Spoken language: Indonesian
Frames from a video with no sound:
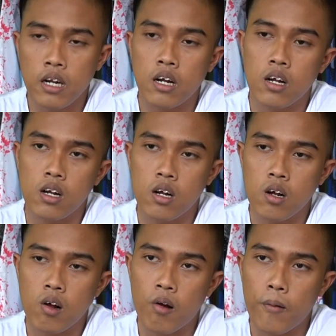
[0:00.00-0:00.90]
eh,
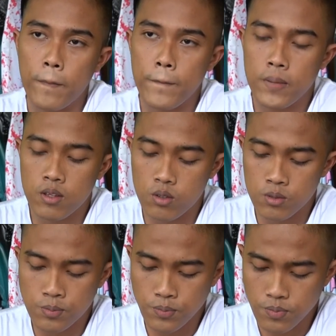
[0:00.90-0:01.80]
teman-teman uh, sudah yakin,
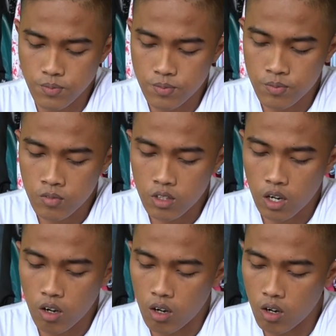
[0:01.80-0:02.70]
maka
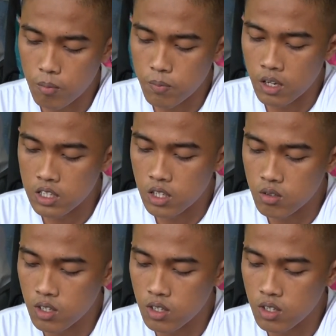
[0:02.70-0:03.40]
buktikanlah